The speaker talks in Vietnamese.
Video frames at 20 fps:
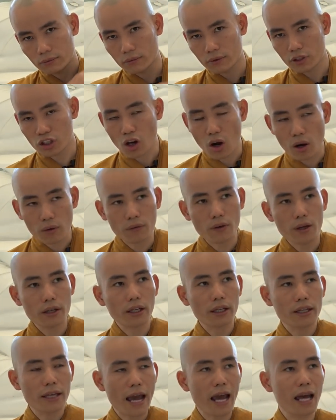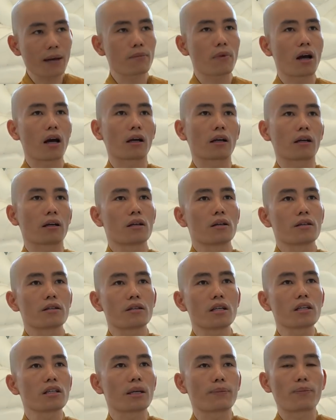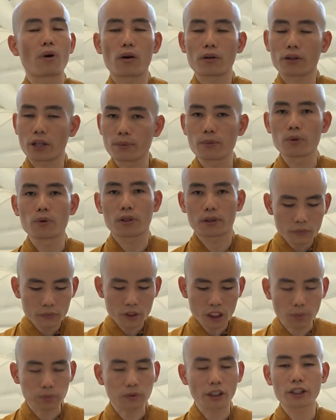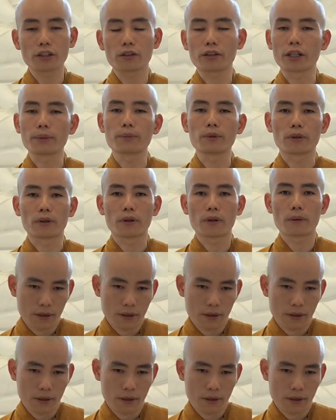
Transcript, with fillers: so với cái giá mà xí nghiệp họ có thể mua, công ty có thể mua.